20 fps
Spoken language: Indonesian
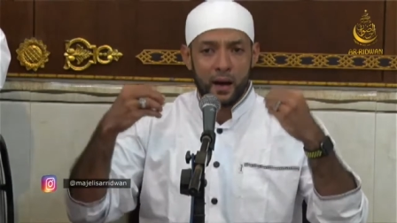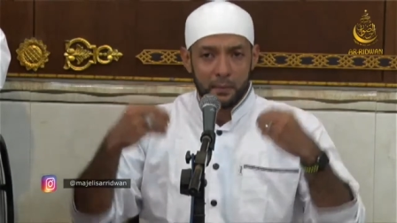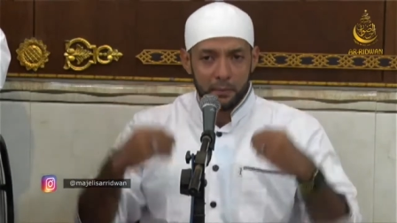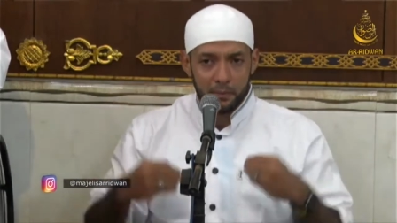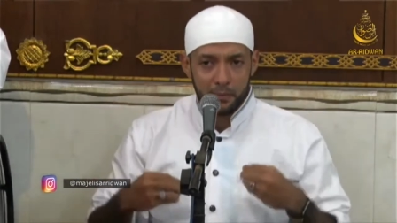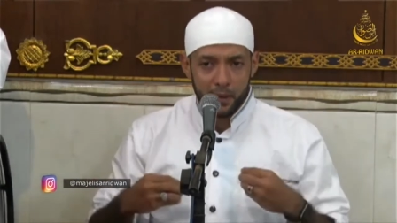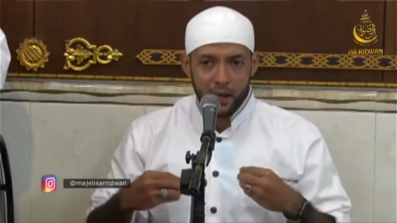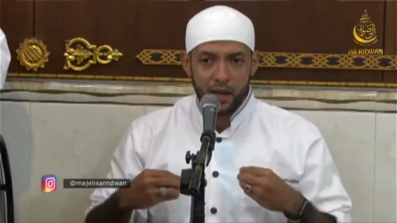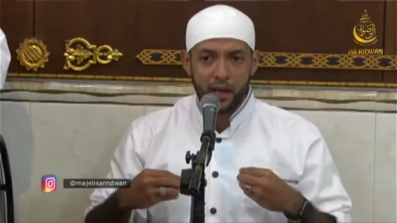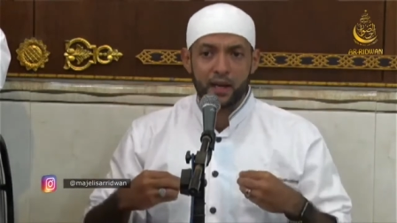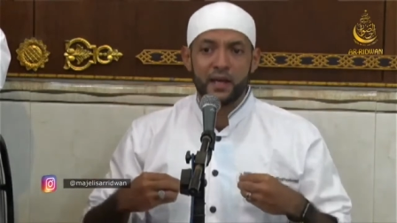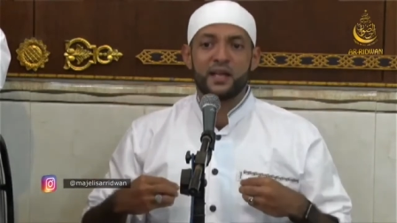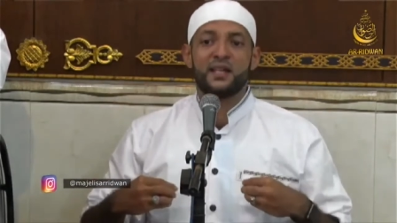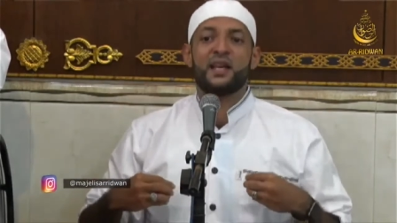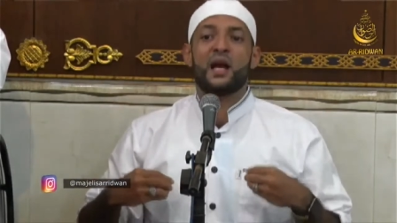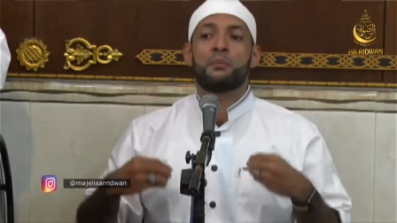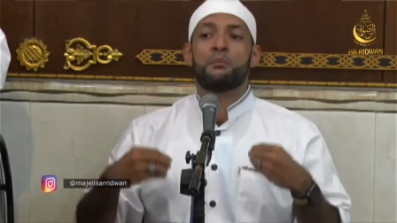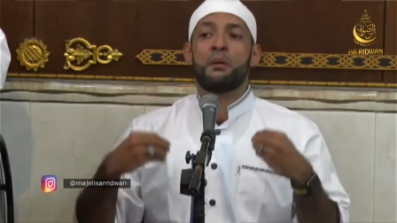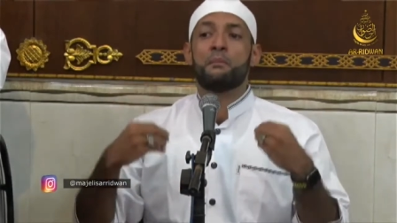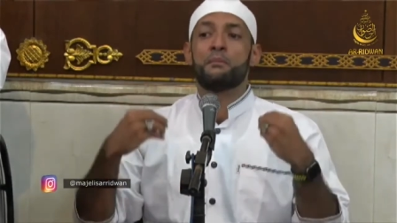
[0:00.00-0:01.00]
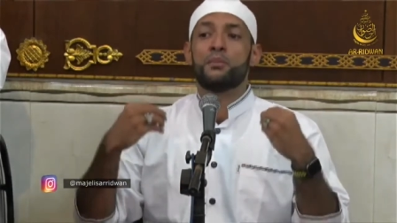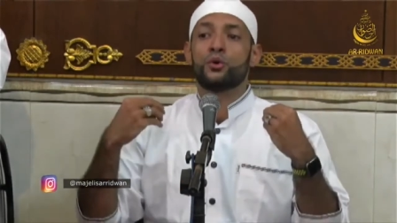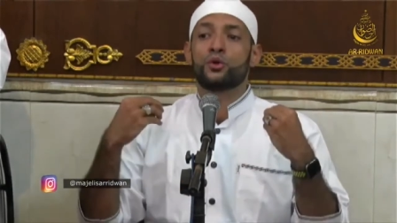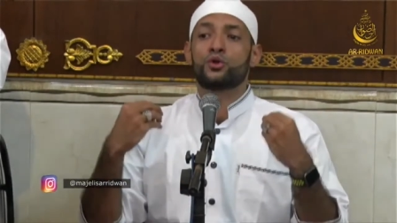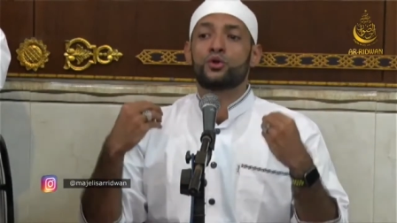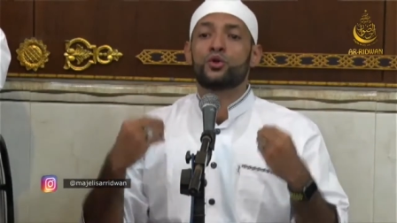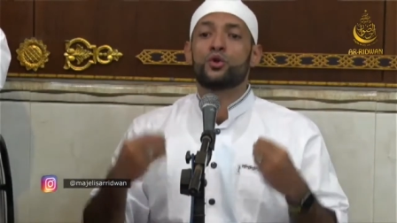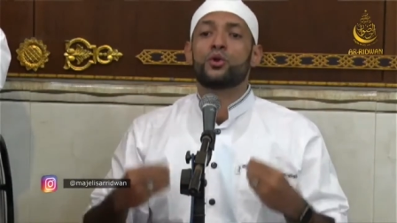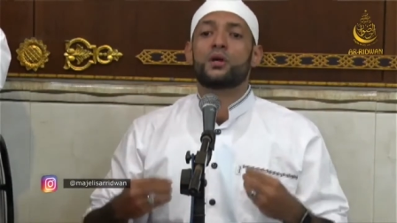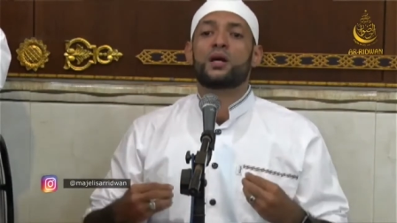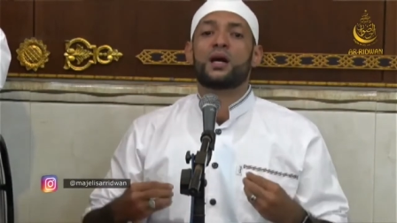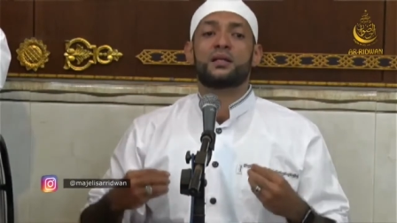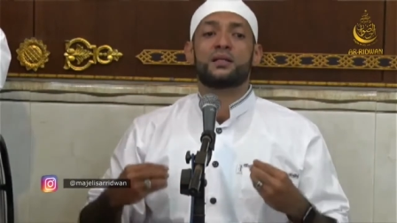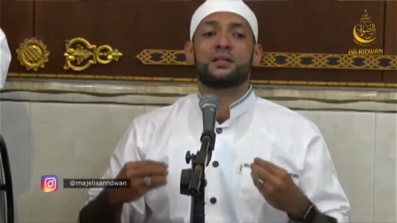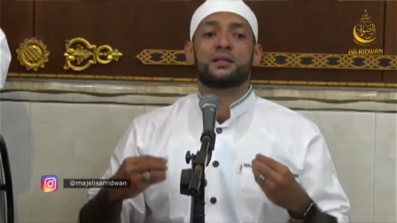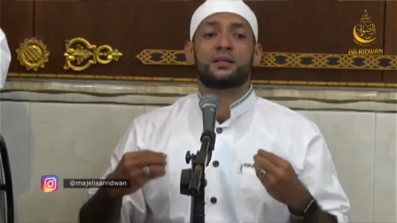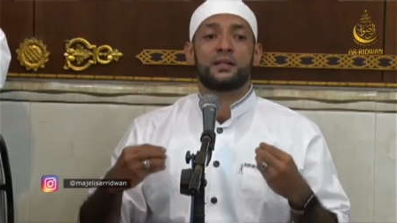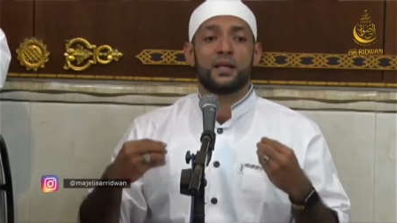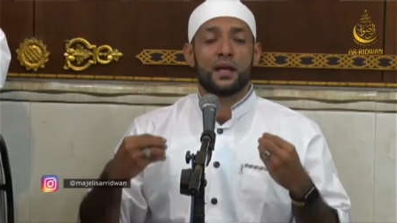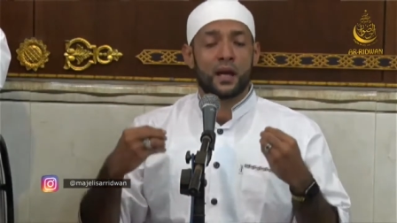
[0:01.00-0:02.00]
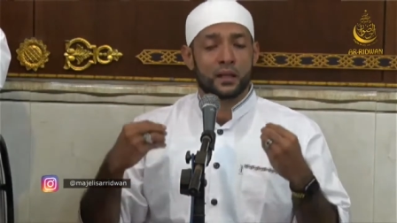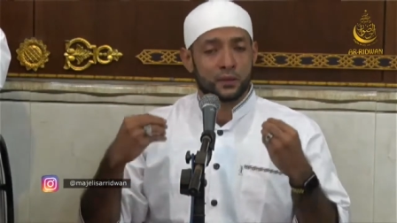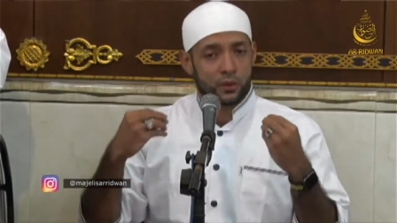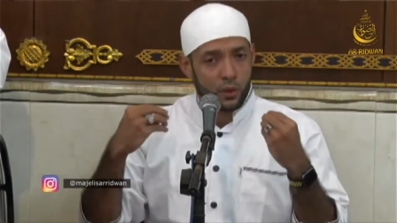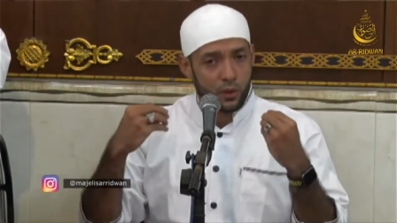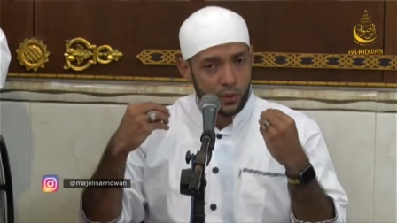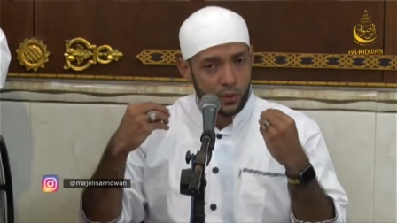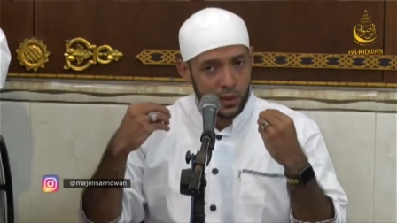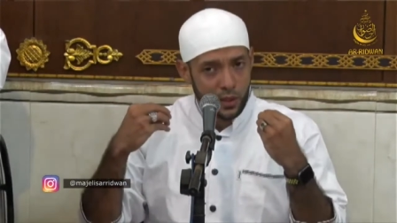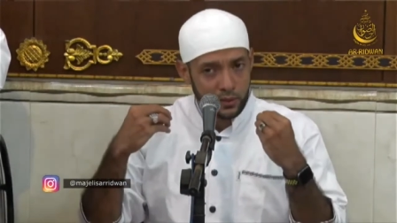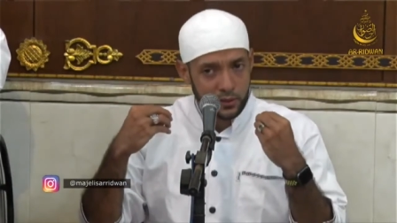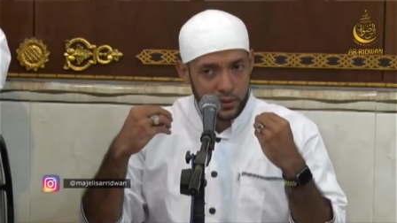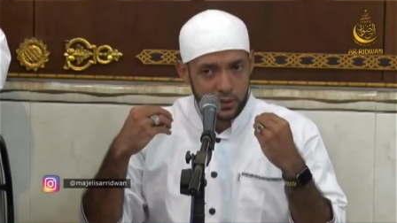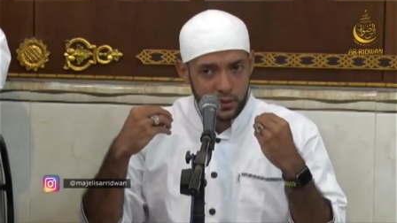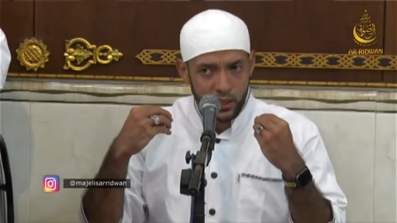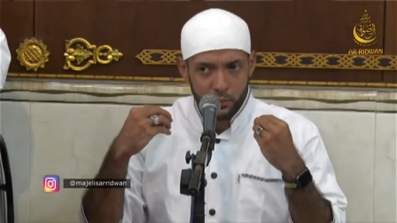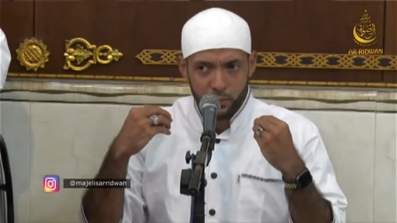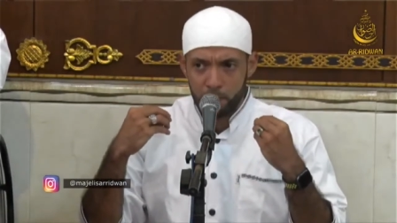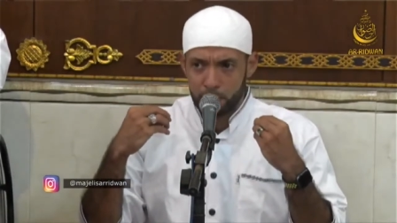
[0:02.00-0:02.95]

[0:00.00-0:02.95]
hamba yang membutuhkan atau yang tidak